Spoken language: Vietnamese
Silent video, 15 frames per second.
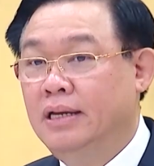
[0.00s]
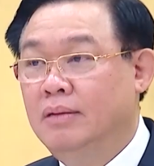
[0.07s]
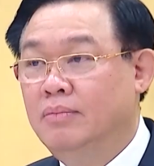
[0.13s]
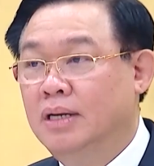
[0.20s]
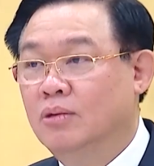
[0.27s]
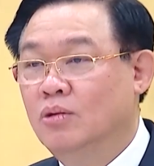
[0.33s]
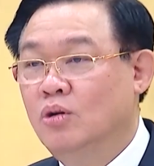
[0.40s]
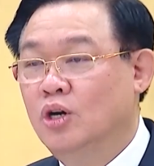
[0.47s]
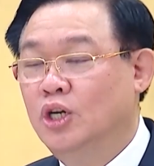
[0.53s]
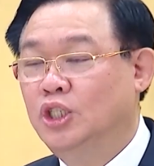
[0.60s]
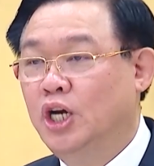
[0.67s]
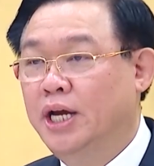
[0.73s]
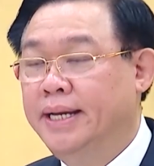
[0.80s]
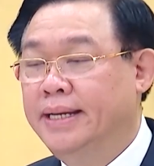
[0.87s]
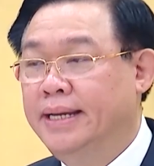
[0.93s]
viên Ủy
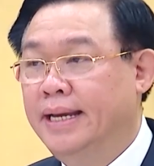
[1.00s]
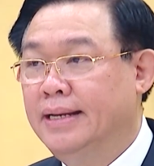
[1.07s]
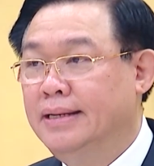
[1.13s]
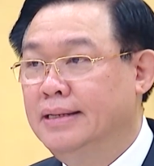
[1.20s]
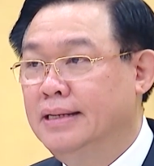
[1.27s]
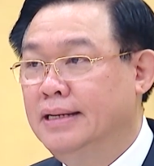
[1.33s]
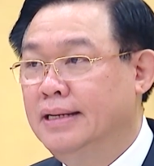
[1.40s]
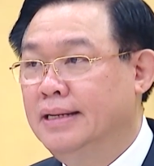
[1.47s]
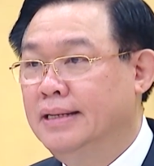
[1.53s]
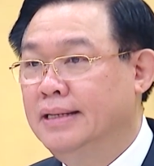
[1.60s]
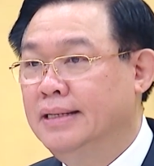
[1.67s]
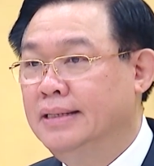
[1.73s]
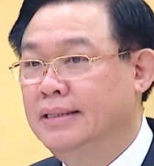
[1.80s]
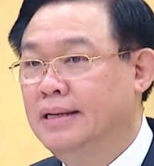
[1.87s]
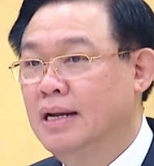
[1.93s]
ban Thường vụ Quốc hội,
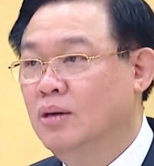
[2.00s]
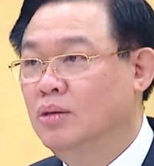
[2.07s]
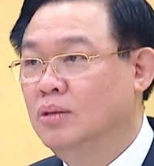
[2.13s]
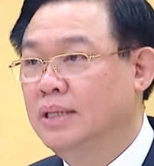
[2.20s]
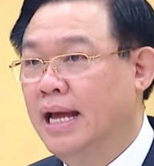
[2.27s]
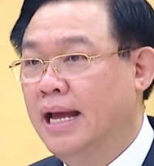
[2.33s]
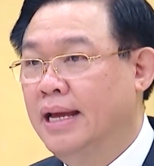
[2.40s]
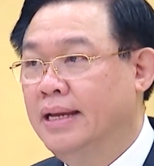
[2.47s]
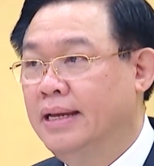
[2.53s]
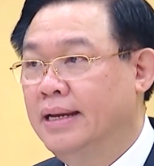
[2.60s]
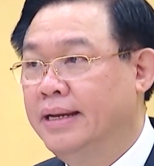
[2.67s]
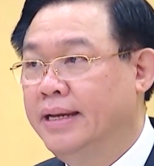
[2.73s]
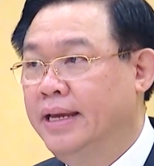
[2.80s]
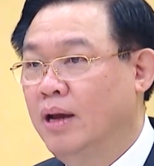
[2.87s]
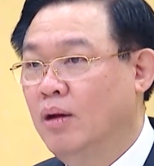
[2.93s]
bưng tần vị nuống
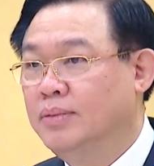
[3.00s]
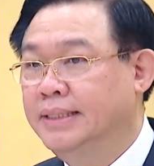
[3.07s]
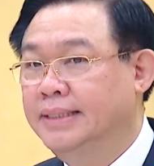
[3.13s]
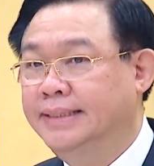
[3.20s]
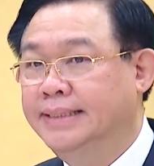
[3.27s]
ban, dệt